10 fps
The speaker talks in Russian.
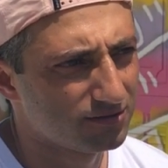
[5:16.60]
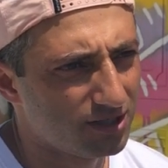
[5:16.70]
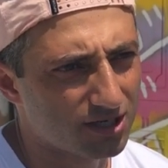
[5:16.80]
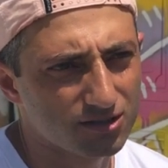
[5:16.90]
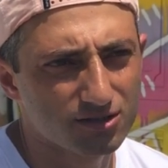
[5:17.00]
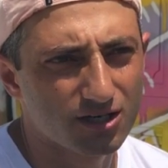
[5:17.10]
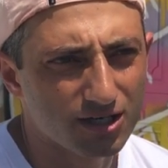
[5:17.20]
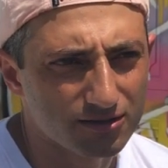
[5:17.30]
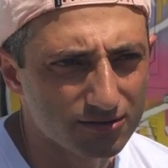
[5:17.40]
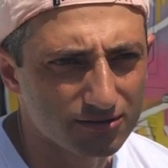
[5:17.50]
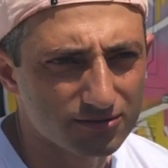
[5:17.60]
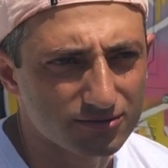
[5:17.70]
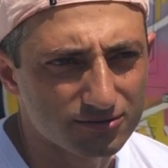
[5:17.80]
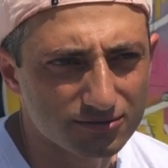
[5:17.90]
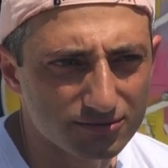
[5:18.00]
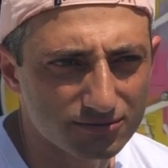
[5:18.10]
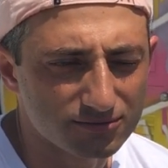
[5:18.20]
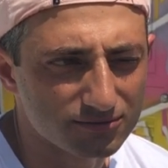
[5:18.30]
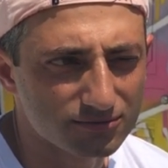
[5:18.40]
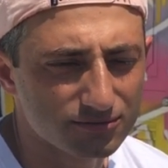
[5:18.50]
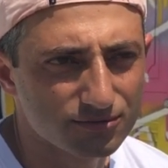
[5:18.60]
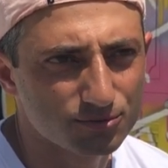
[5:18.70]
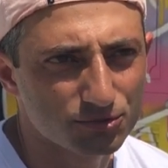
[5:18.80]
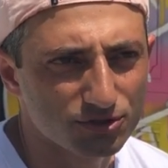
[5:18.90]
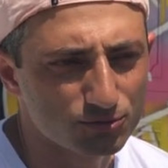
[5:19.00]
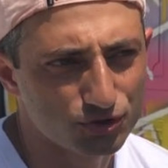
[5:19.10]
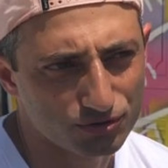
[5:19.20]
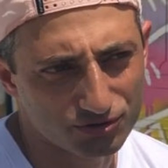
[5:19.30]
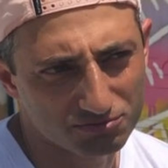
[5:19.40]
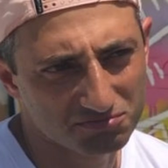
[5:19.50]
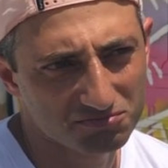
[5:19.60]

Аранган, а, помню, там еще есть.